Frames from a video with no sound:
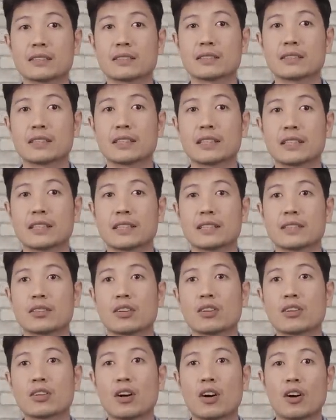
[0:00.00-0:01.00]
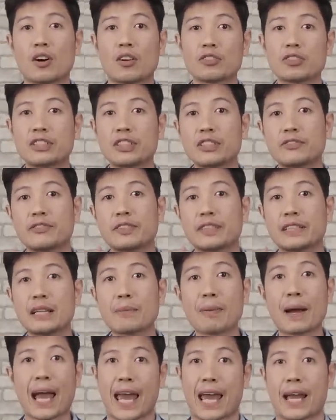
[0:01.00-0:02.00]
tử thì nó có chi phí
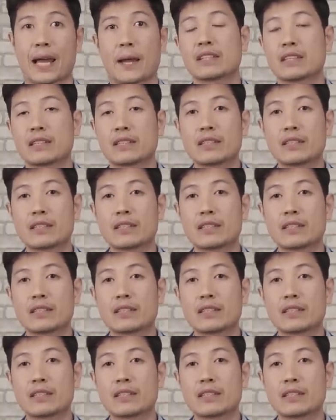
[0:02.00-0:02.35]
nhập hàng,